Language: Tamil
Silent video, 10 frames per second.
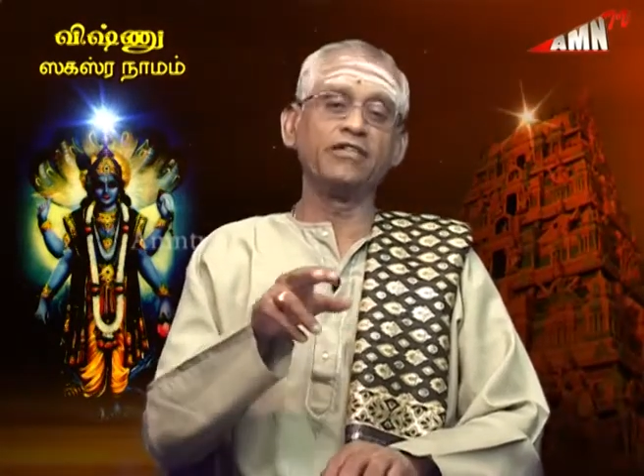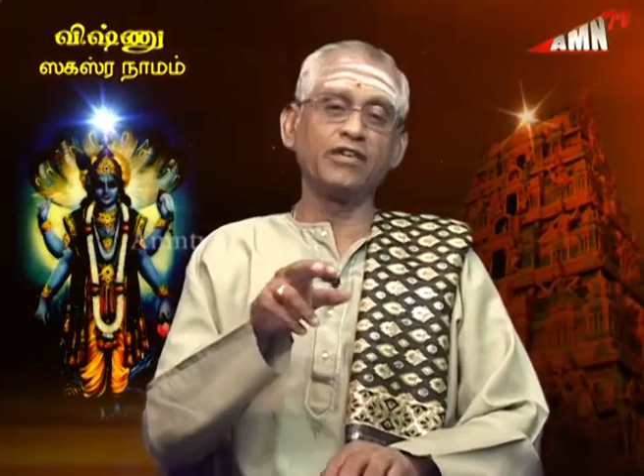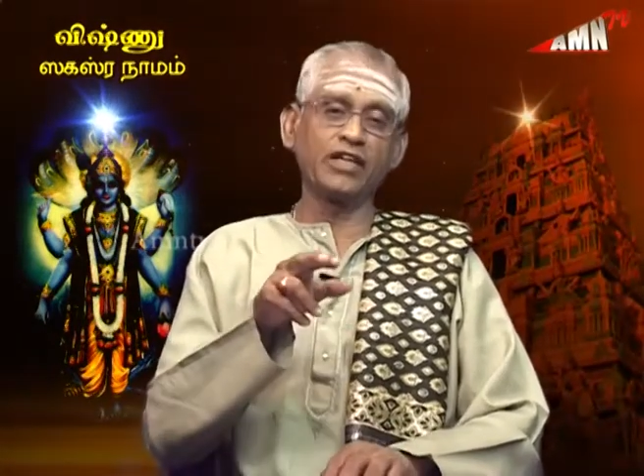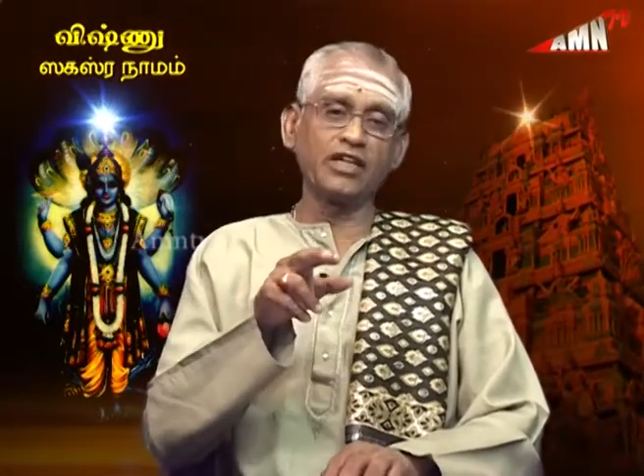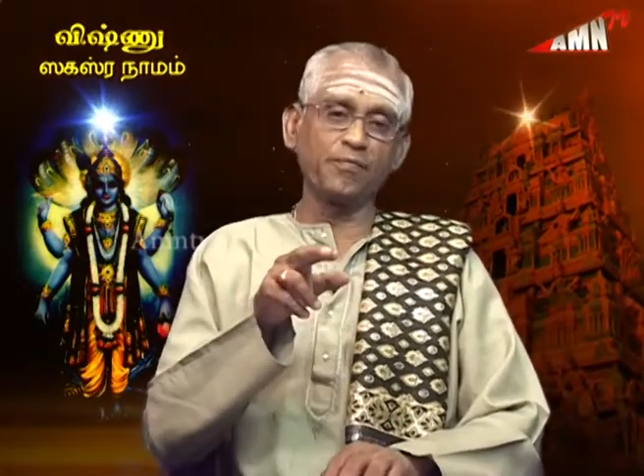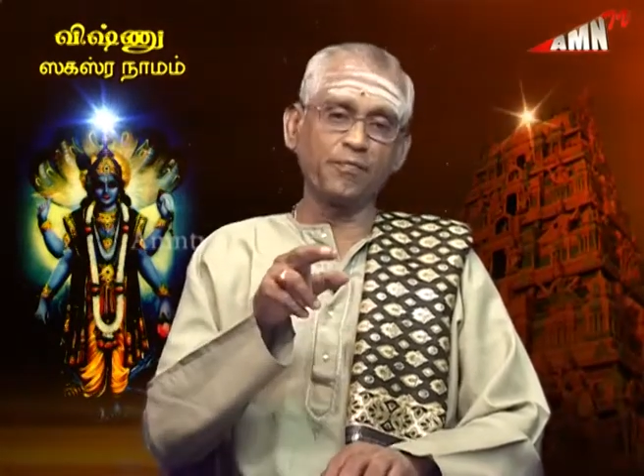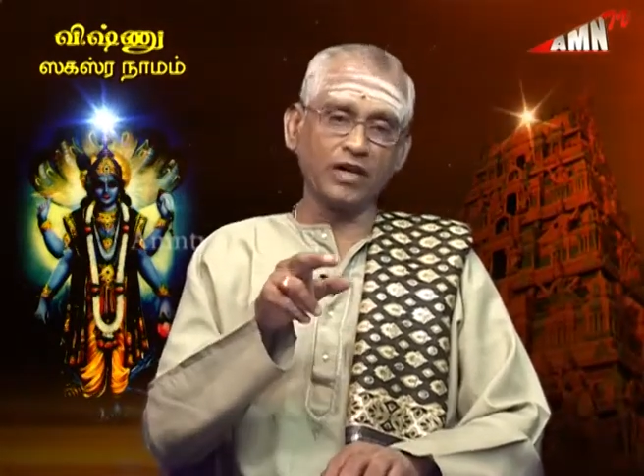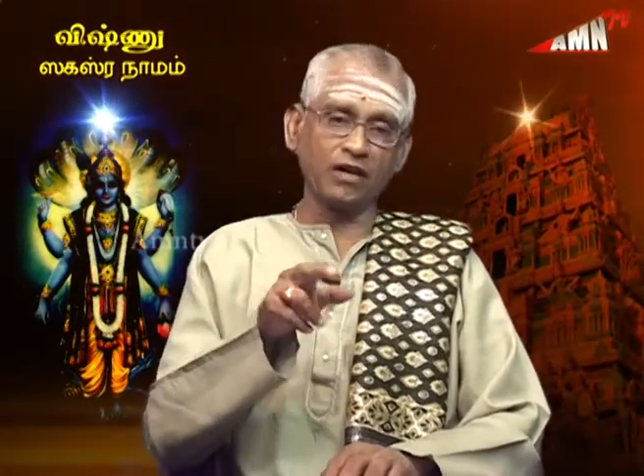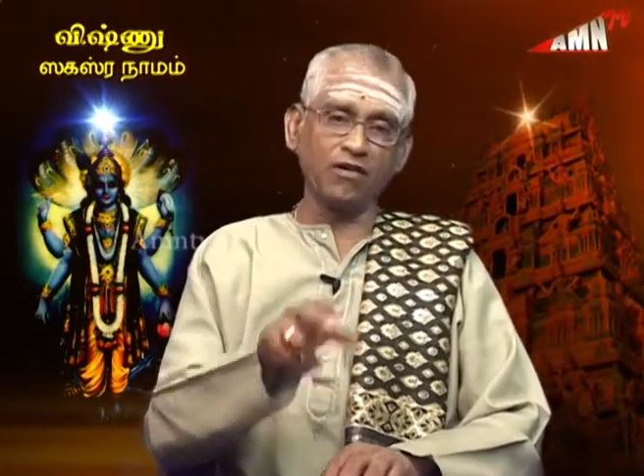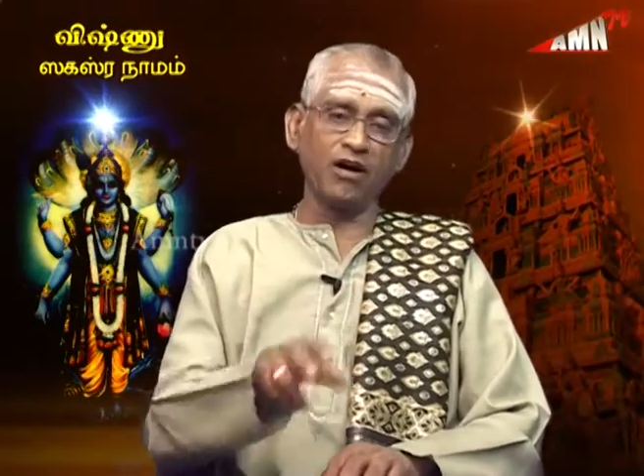இவனுக்கு
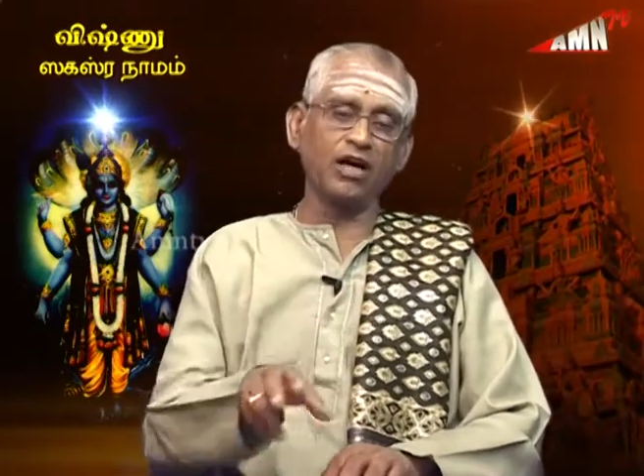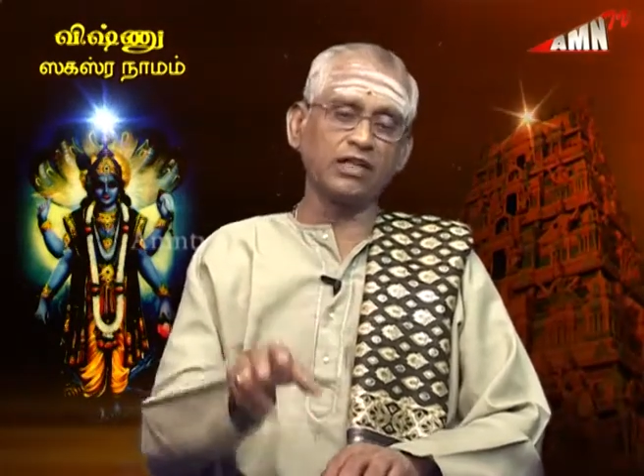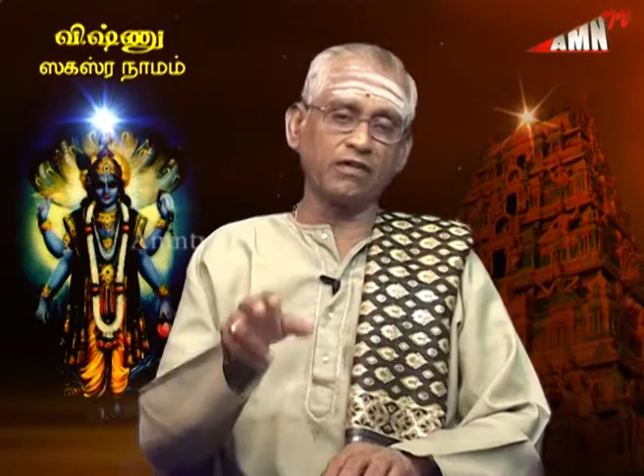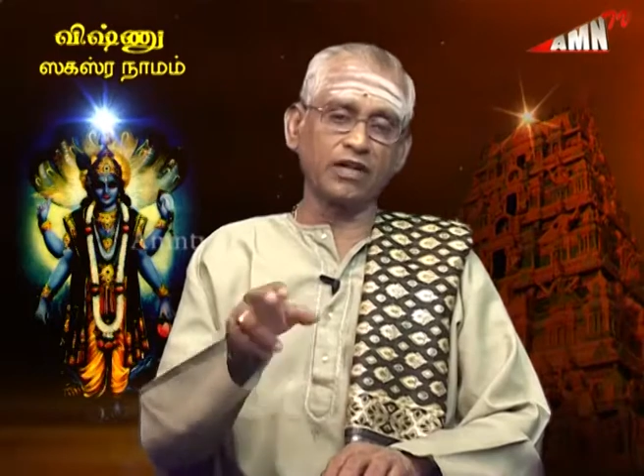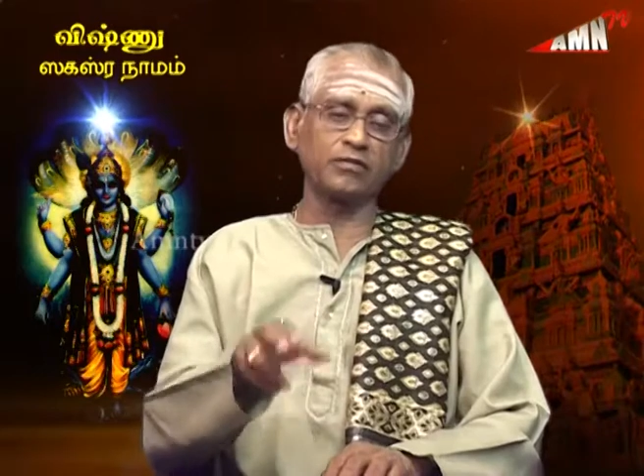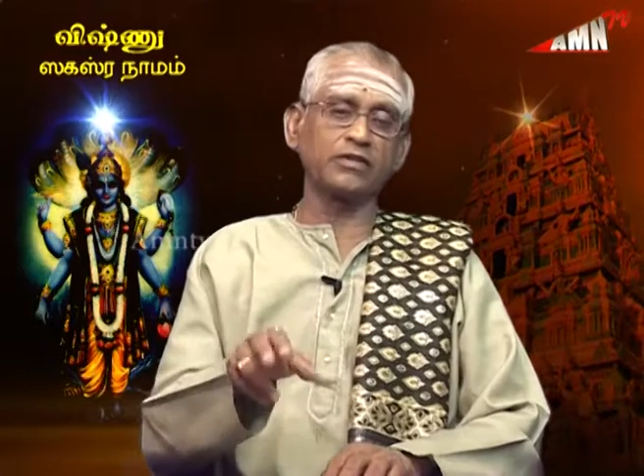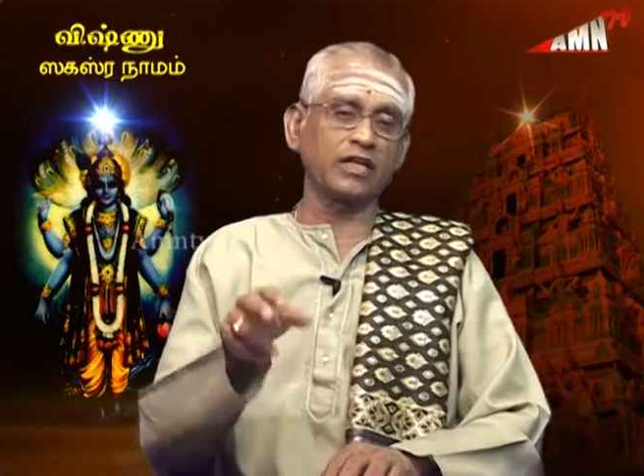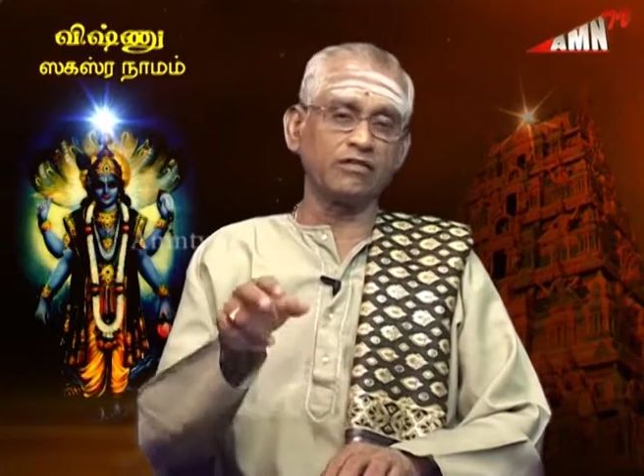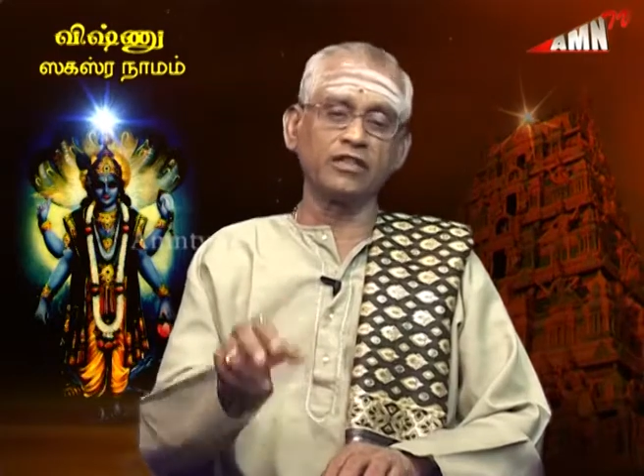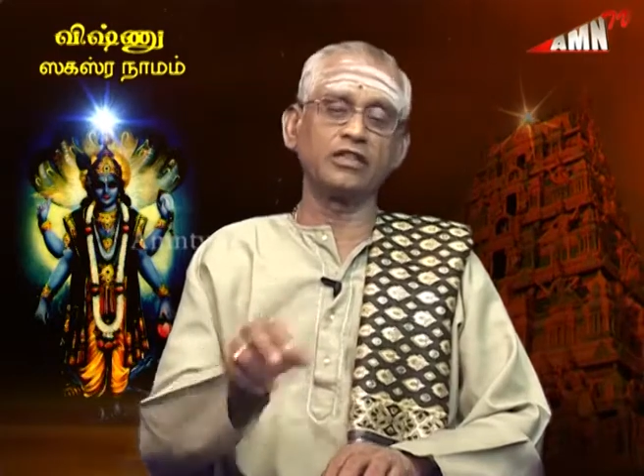பிறவாத வரம்
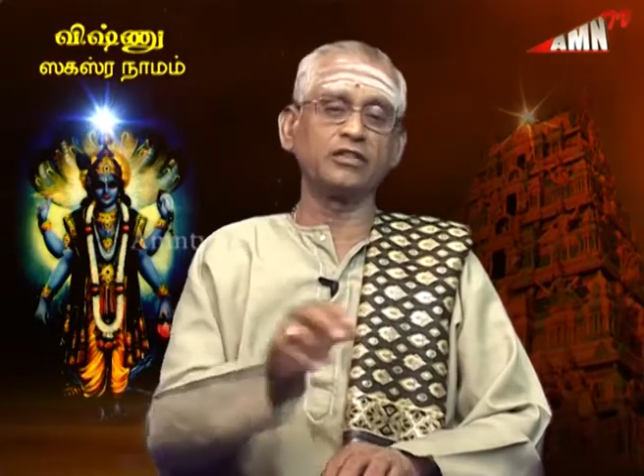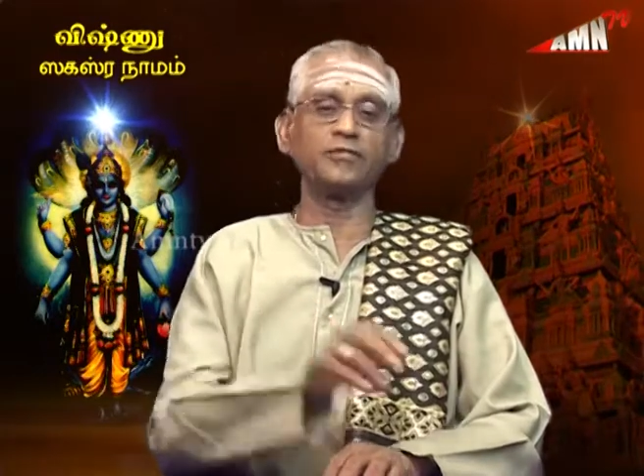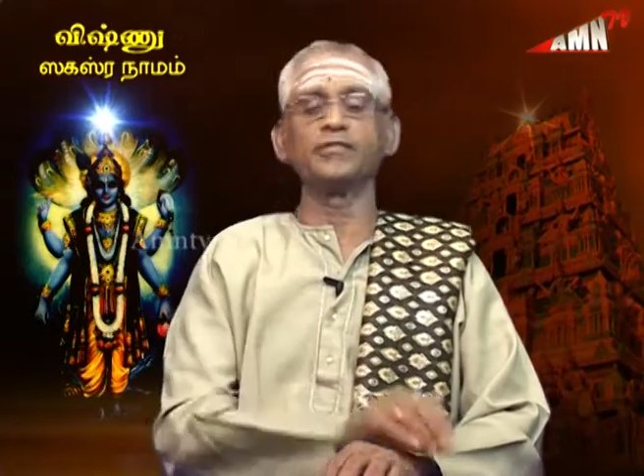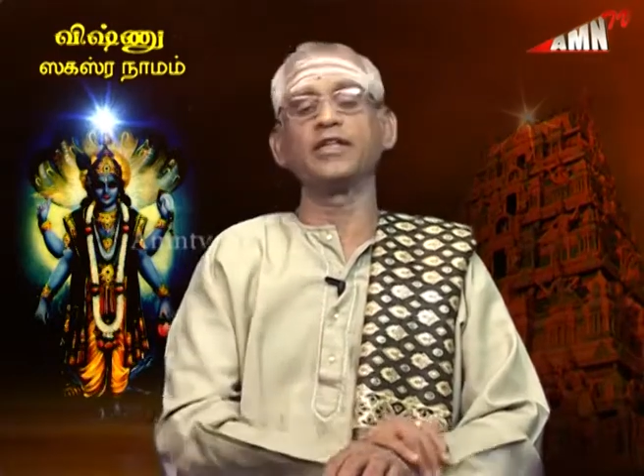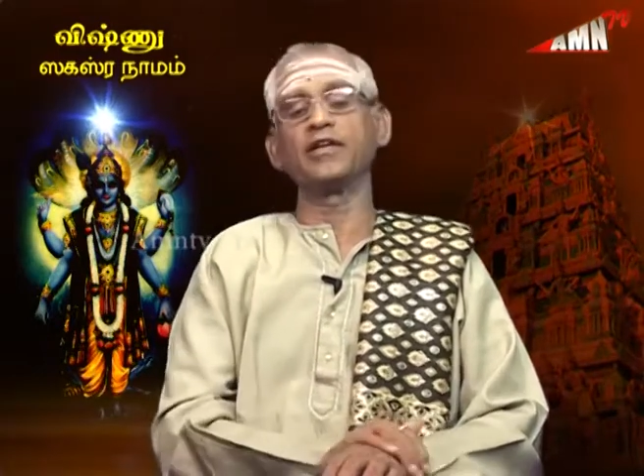தர வேண்டும்